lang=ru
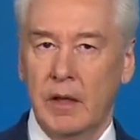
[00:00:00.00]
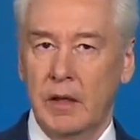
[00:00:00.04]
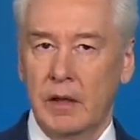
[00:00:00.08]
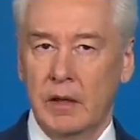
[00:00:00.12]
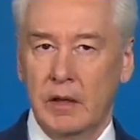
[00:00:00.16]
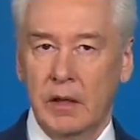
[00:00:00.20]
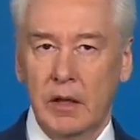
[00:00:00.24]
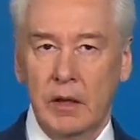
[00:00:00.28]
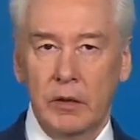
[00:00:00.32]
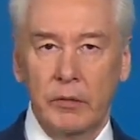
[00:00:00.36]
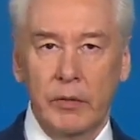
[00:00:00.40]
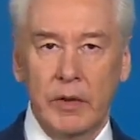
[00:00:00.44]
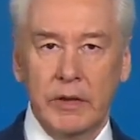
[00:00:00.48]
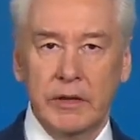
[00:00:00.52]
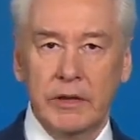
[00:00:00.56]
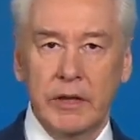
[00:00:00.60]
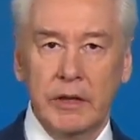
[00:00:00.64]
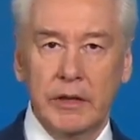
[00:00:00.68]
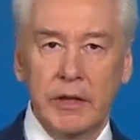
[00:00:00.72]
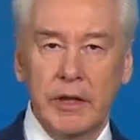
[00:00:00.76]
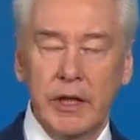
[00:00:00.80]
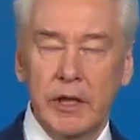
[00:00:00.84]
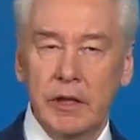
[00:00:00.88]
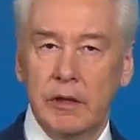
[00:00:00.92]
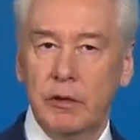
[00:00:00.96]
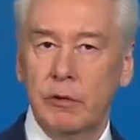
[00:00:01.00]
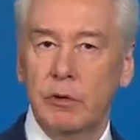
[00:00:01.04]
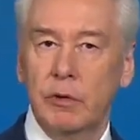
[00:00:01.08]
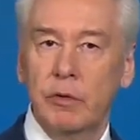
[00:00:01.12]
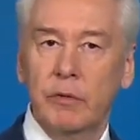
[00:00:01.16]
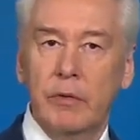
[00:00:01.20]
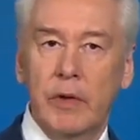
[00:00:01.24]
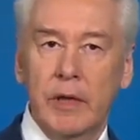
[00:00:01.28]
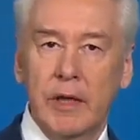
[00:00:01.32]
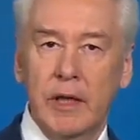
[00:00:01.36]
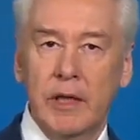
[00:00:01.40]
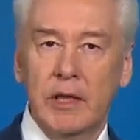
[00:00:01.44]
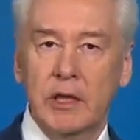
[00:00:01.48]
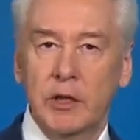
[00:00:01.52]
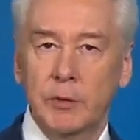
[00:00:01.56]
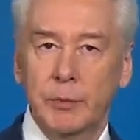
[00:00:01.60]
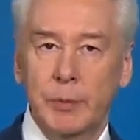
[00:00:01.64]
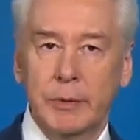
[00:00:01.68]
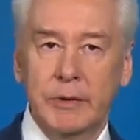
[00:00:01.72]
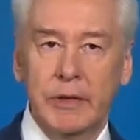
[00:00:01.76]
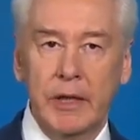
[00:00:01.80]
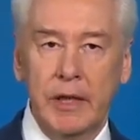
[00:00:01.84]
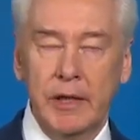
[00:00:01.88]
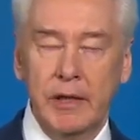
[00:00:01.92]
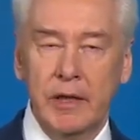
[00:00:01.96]
На 23 января
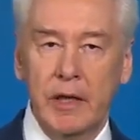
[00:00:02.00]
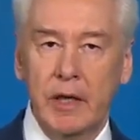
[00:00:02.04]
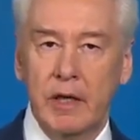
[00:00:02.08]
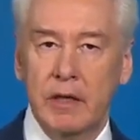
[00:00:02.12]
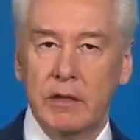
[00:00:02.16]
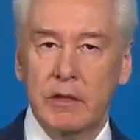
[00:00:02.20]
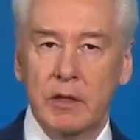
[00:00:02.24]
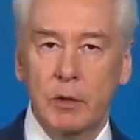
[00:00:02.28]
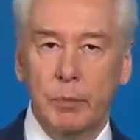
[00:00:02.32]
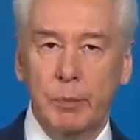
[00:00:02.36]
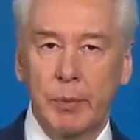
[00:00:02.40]
распространяются